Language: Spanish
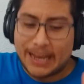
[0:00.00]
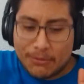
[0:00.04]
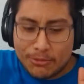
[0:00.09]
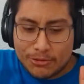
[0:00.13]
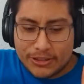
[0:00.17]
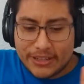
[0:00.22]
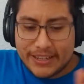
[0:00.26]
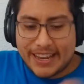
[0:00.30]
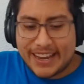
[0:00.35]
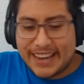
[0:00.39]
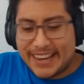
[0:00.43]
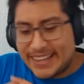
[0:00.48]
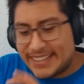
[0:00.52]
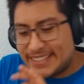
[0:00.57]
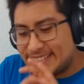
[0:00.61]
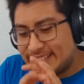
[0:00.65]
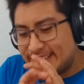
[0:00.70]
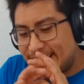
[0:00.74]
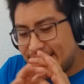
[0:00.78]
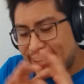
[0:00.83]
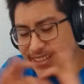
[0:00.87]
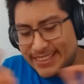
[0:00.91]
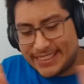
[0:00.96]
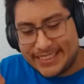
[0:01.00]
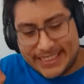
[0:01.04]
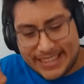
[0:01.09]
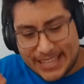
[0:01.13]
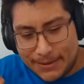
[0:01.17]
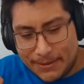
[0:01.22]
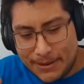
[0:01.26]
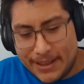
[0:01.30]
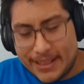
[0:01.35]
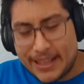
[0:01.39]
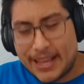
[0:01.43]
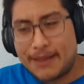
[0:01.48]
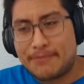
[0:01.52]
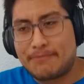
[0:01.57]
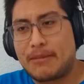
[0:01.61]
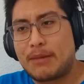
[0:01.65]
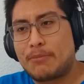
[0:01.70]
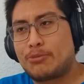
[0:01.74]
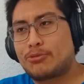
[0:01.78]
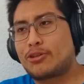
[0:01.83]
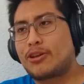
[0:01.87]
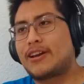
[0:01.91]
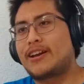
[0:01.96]
Y la música está divina,
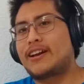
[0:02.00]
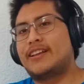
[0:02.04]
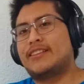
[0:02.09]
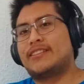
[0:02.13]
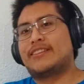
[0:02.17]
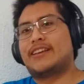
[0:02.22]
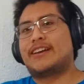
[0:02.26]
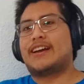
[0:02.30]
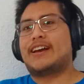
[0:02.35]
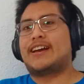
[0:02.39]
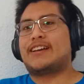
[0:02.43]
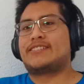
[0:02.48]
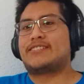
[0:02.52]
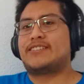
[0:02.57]
me puta encanta.